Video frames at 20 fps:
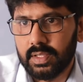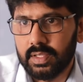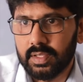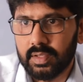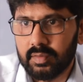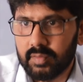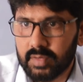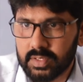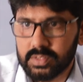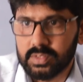
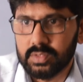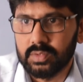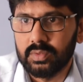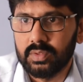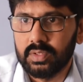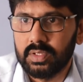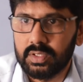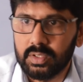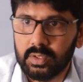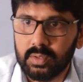ఏదైనా
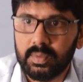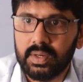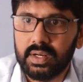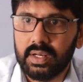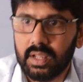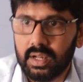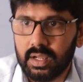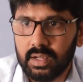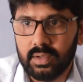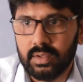వస్తువుని
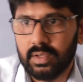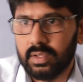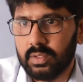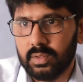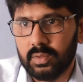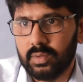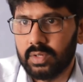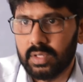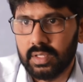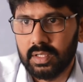తినుబండారాలో
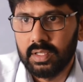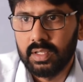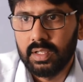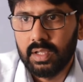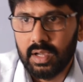ఏదో ఒకటి